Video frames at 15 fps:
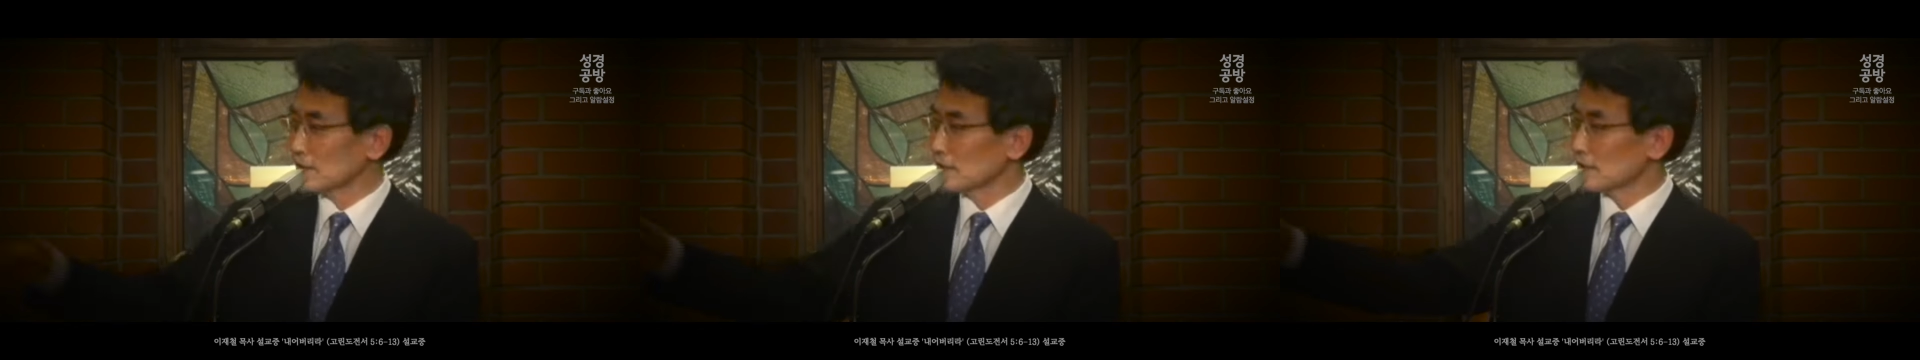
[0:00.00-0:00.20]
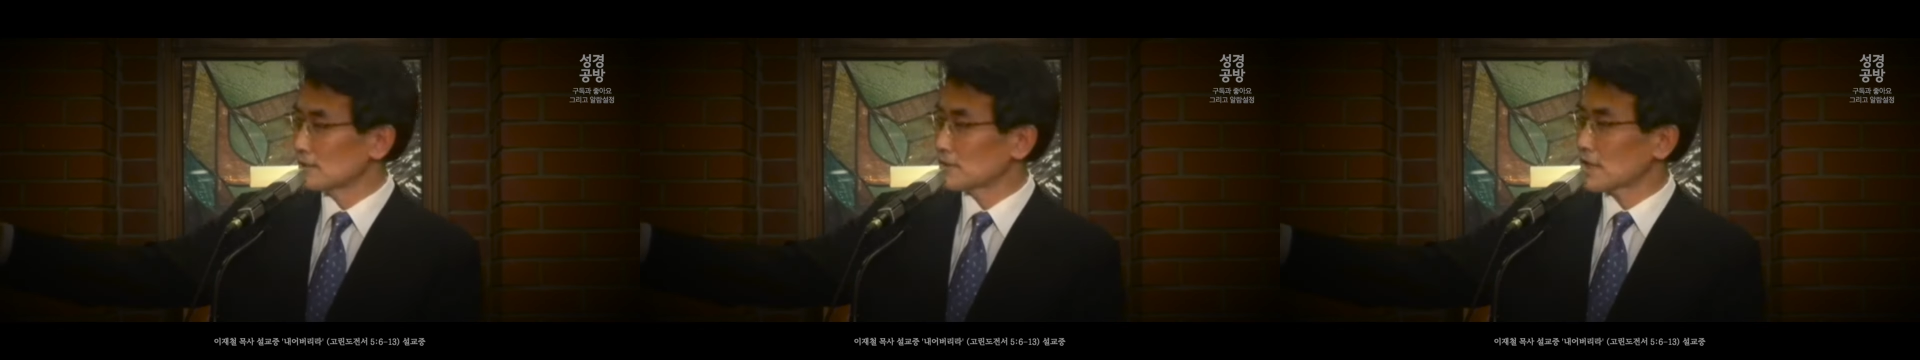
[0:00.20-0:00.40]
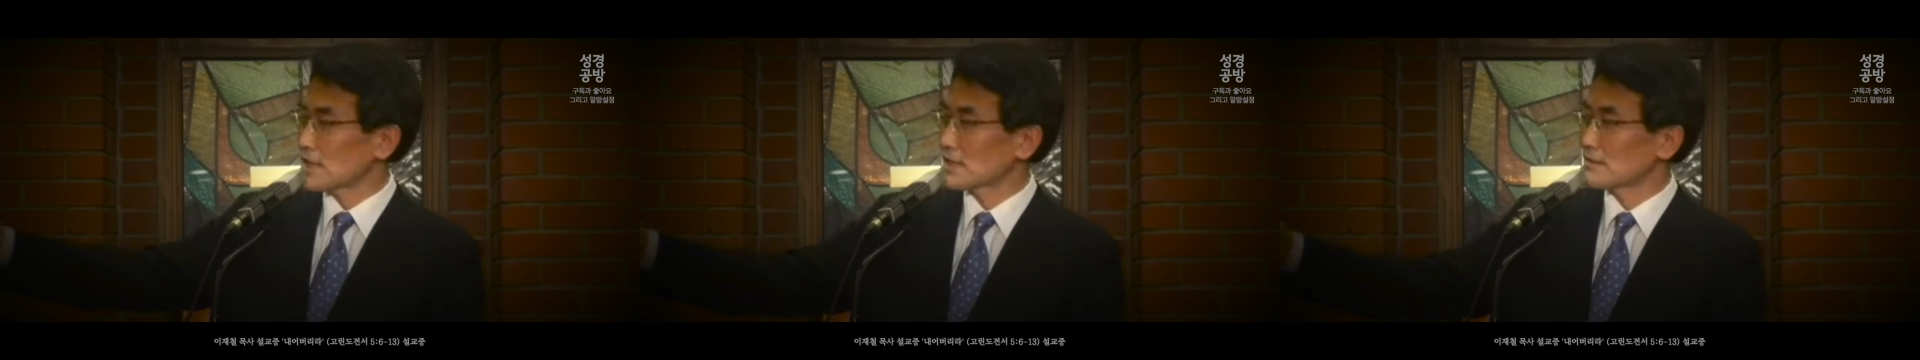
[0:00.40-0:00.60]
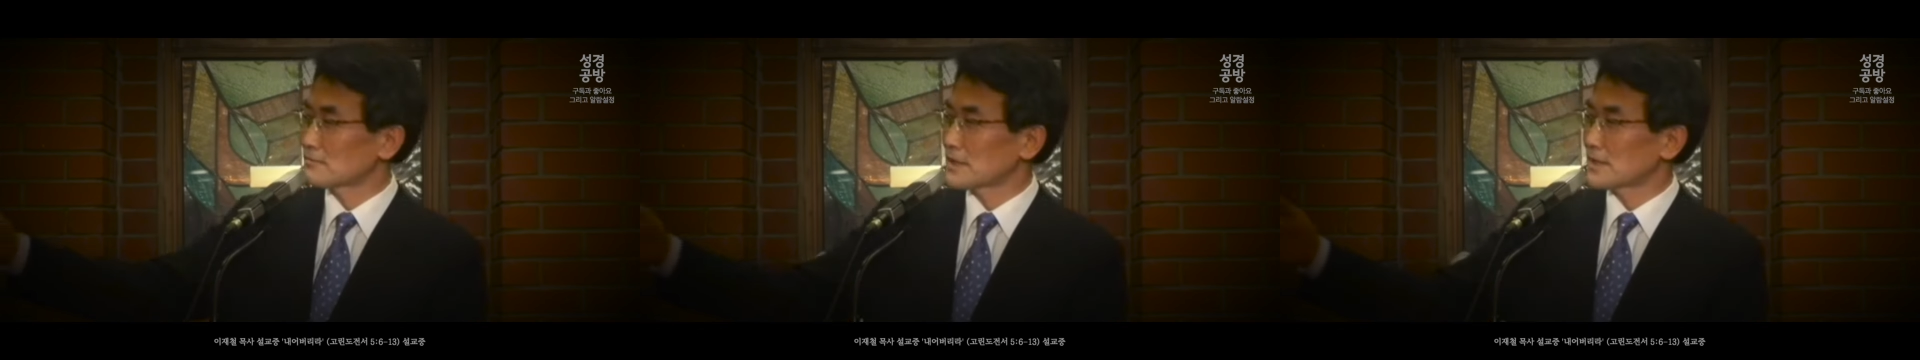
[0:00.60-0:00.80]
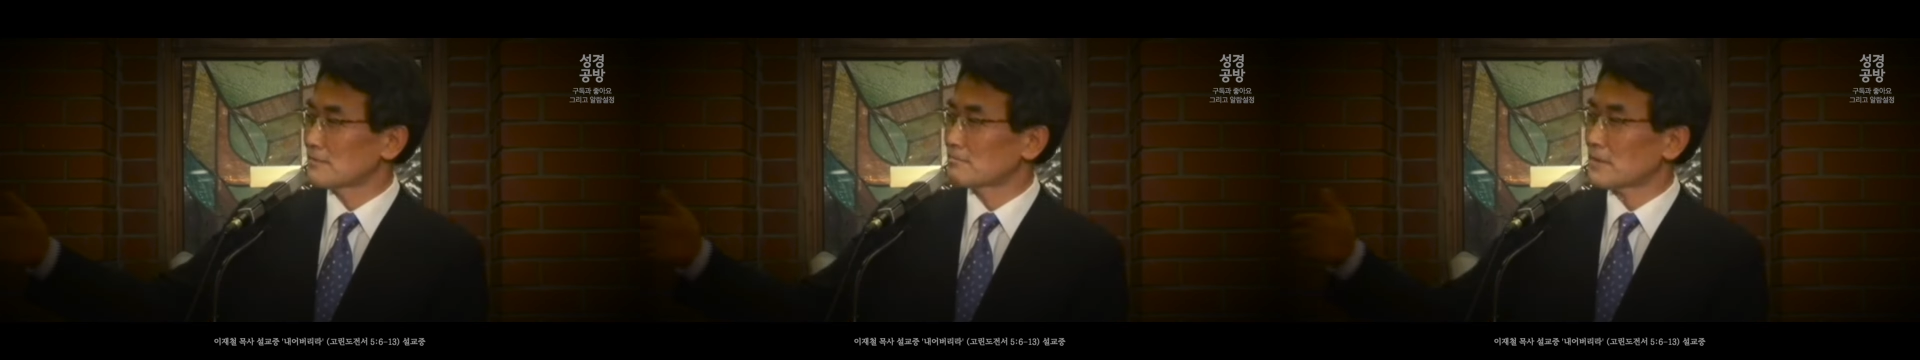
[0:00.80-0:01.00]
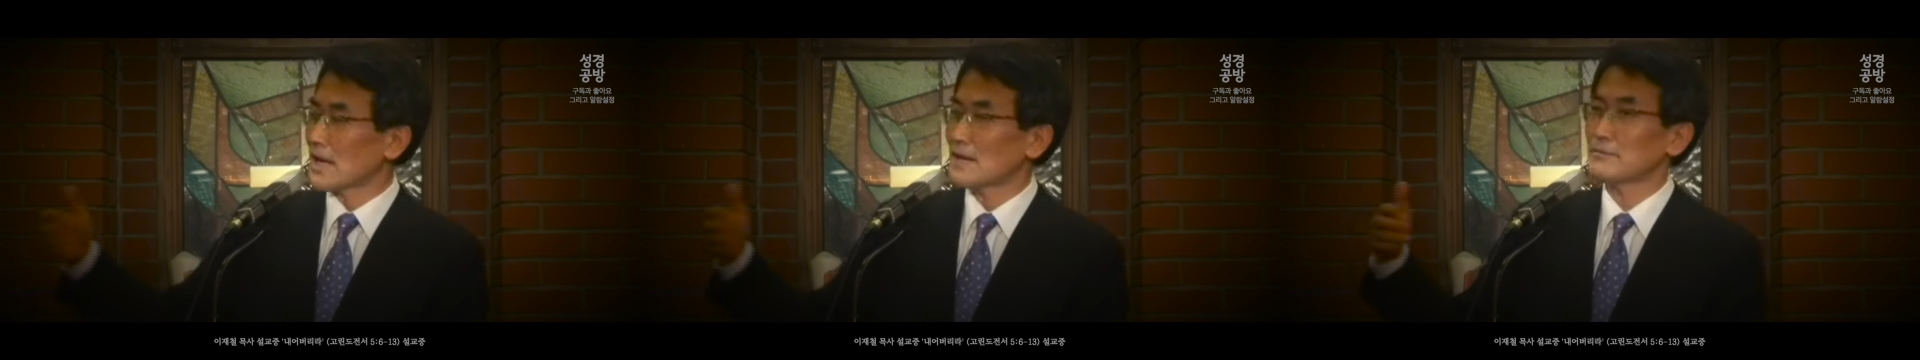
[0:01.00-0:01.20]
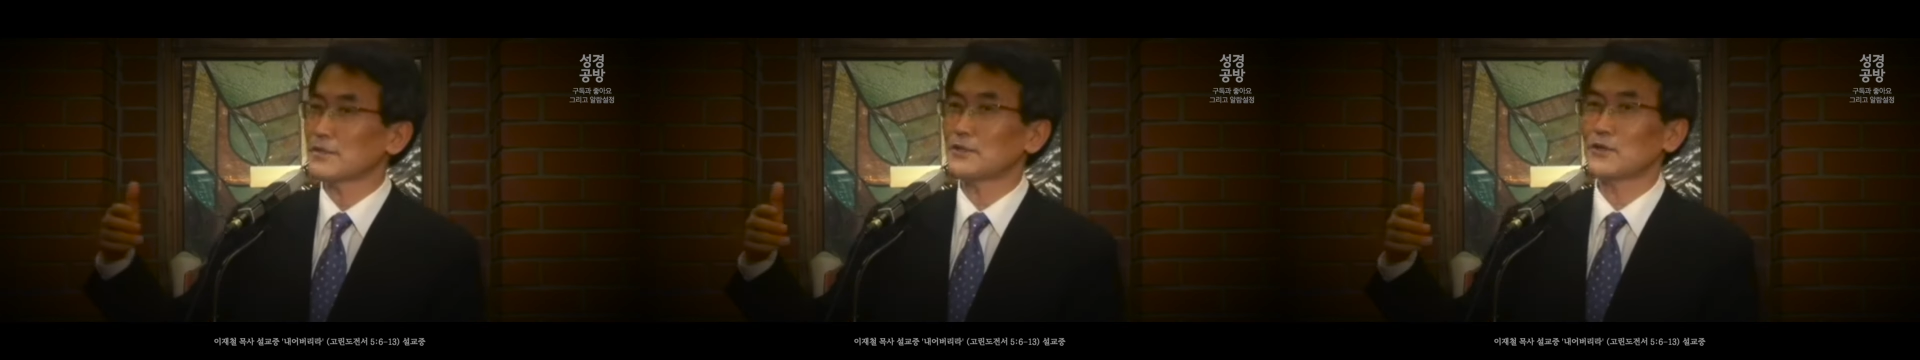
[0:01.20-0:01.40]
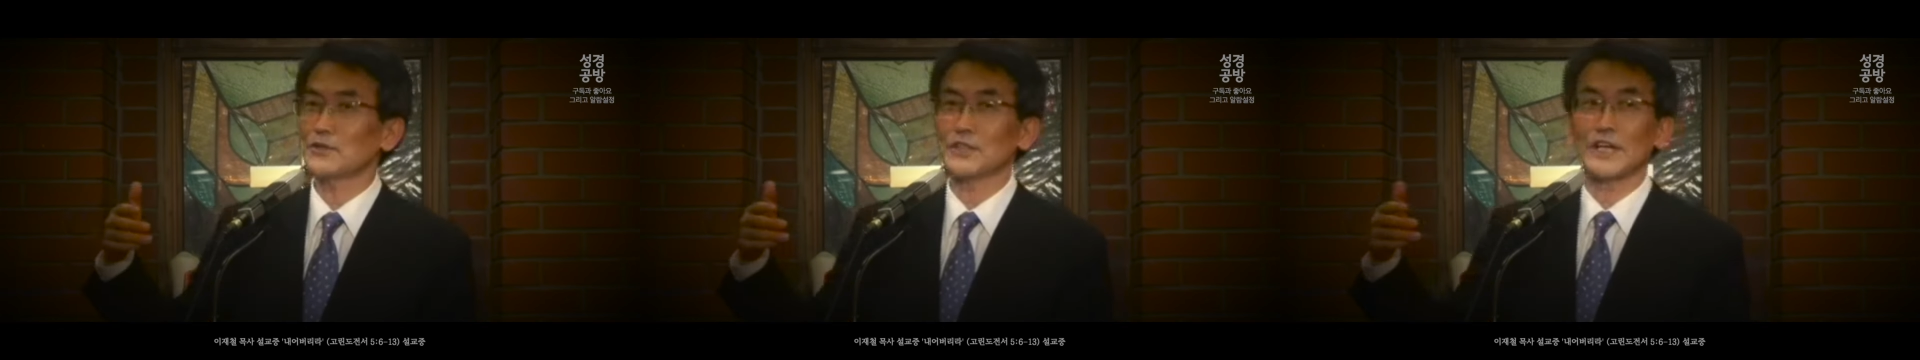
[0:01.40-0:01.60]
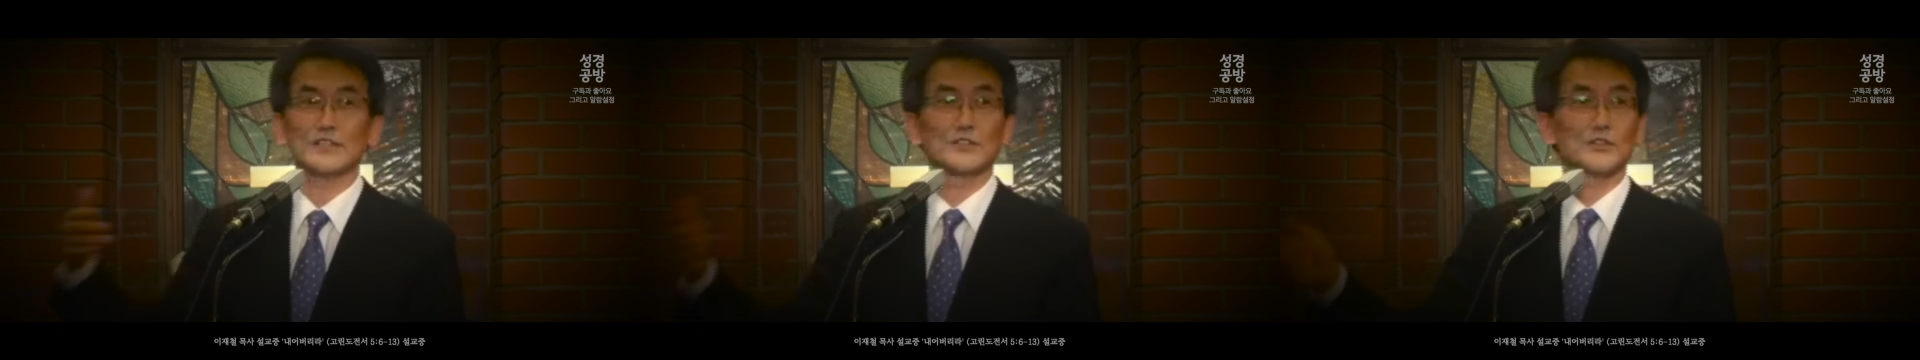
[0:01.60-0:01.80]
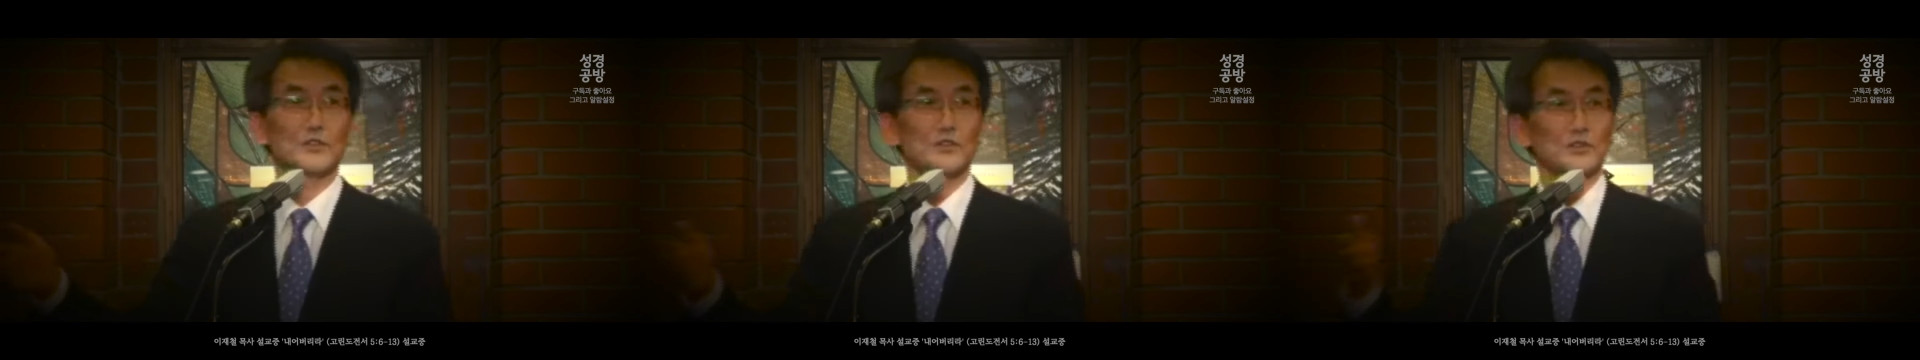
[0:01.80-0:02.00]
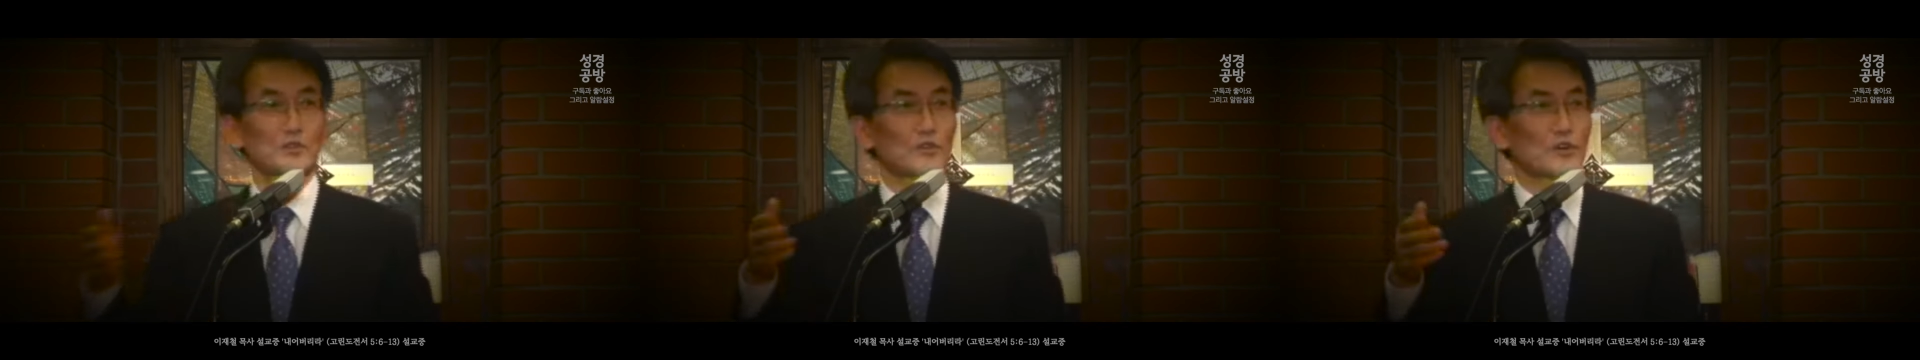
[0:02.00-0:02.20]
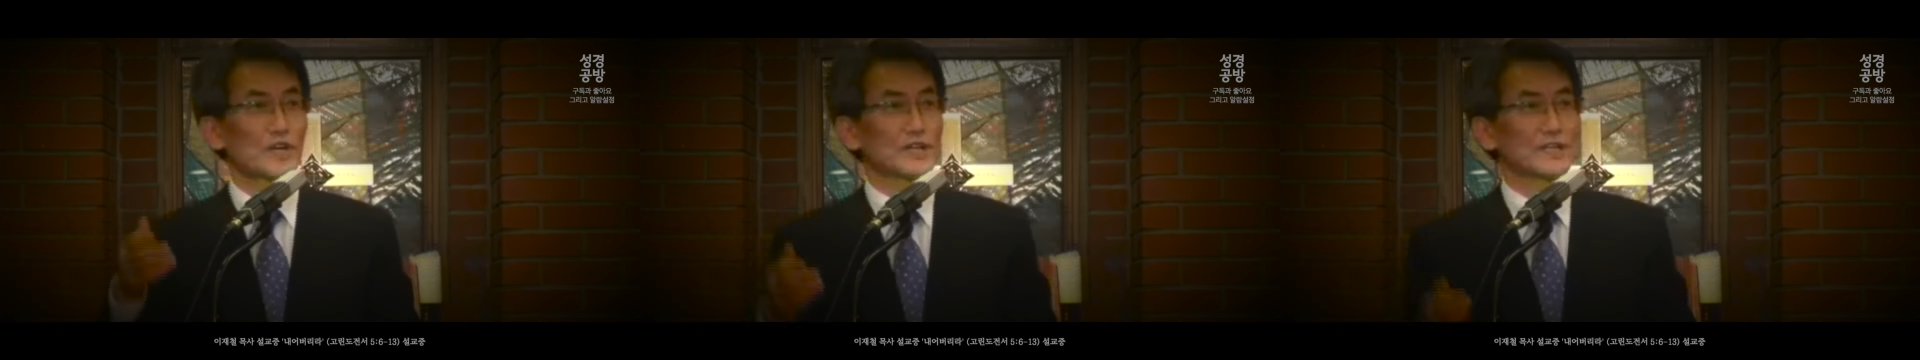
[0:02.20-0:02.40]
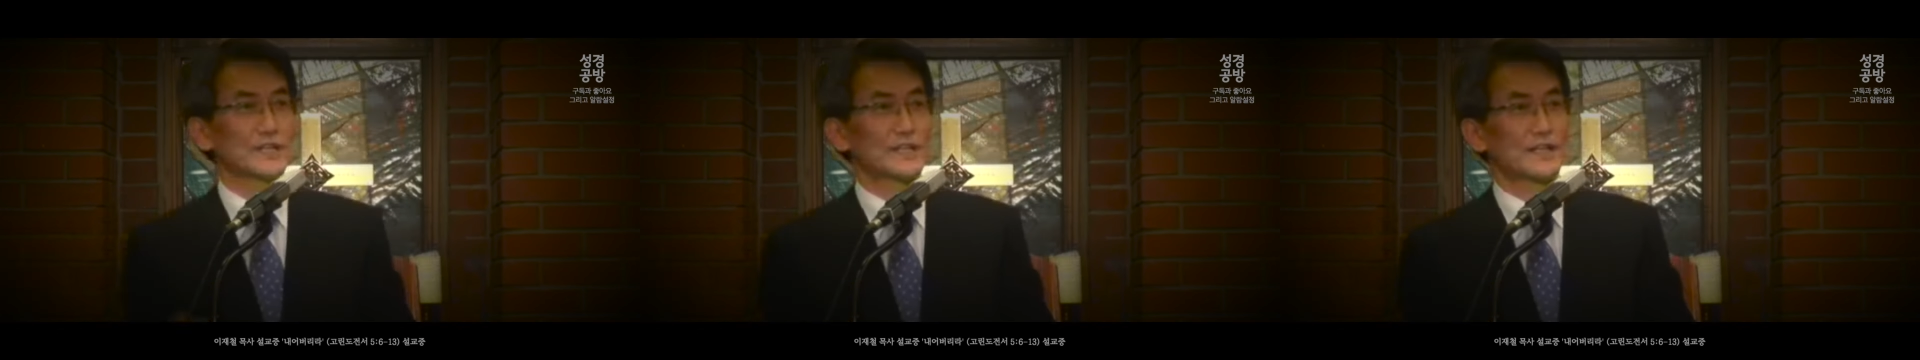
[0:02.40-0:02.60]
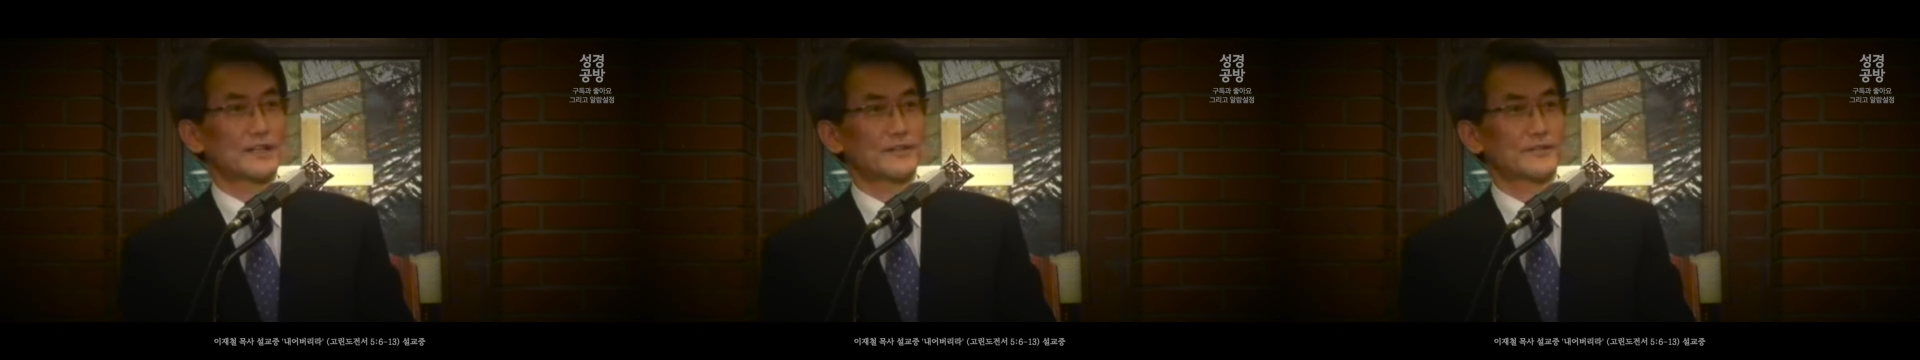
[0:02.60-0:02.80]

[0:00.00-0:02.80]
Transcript: 여집사님을 밤이고 낮이고 유혹하는 거예요.